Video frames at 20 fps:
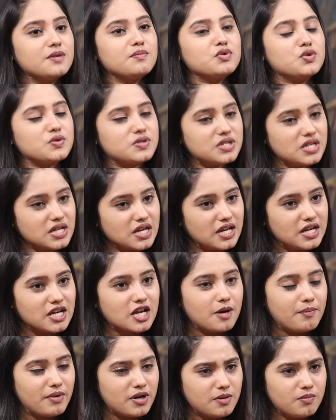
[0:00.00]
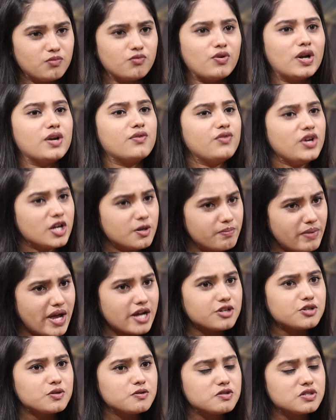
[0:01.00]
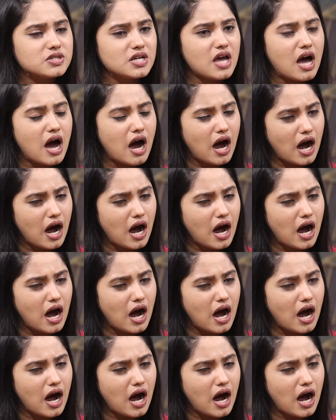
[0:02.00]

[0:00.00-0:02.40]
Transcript: టైం చూస్తే గనక మనం వన్ వీక్ బ్యాక్ చూస్తే